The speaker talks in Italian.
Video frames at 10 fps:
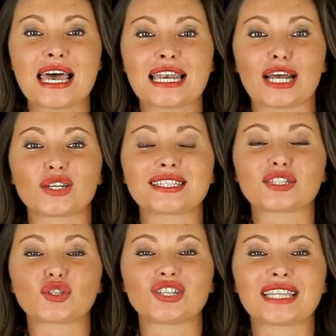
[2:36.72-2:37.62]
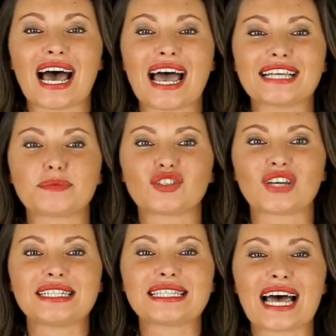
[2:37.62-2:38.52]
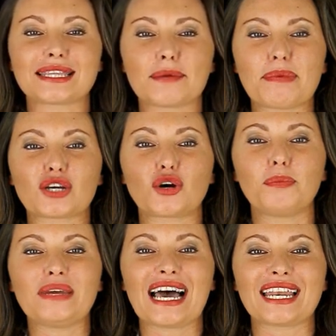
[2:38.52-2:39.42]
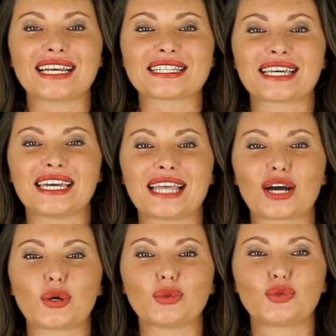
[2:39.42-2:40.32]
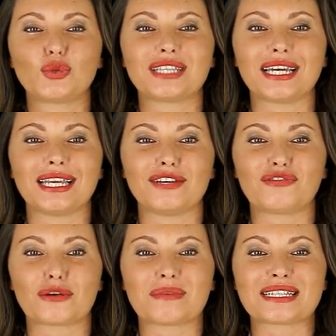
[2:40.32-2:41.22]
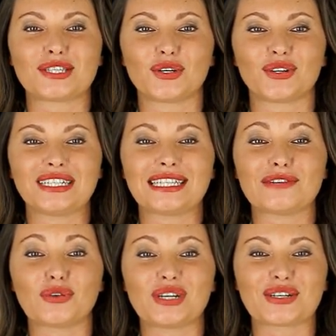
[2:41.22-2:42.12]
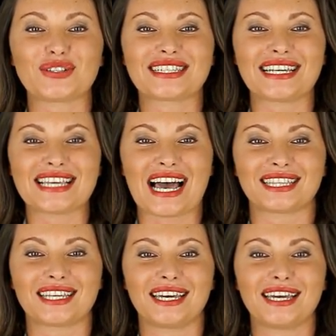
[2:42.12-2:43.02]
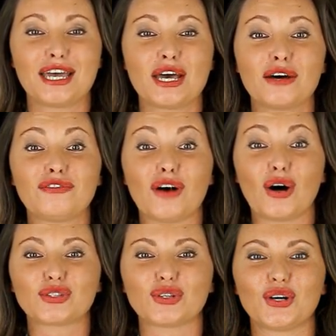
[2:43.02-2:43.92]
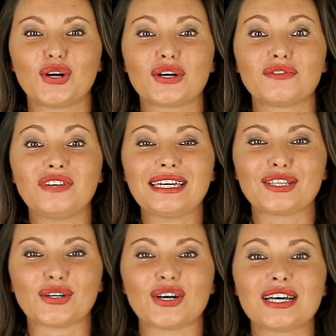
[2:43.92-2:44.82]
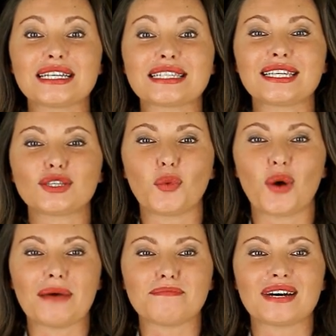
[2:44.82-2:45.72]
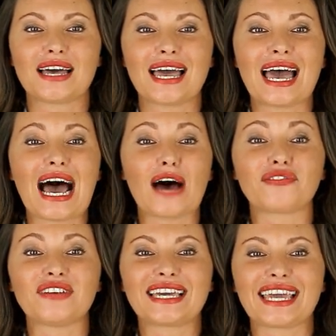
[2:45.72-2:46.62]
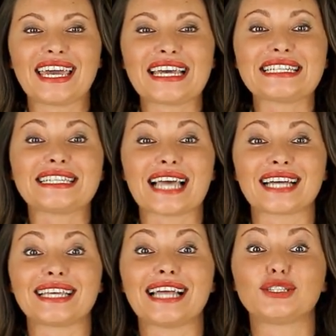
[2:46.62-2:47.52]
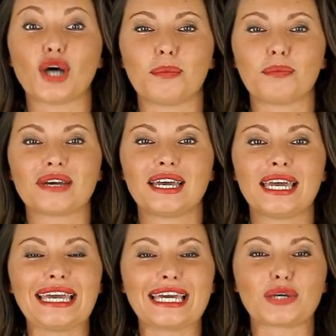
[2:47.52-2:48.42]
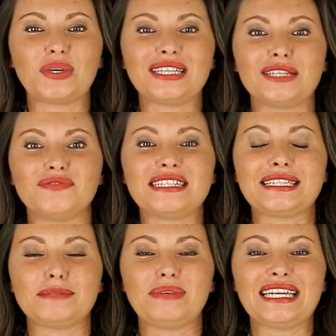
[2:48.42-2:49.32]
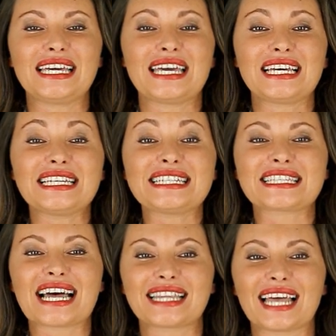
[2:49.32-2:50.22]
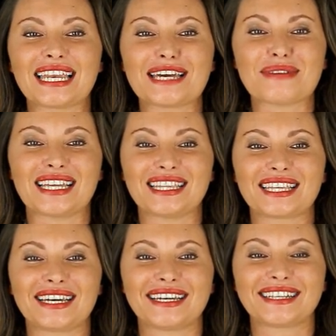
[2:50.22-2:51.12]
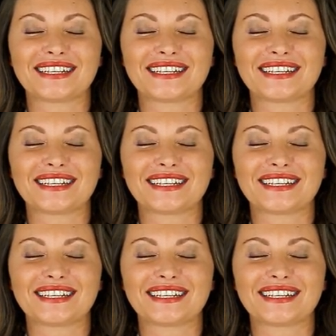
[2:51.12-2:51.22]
La nostra società è specializzata per compilare la scheda con tutte le informazioni da voi consegnate, foto, video, sito web, affinché siate al top e quindi visibili istantaneamente.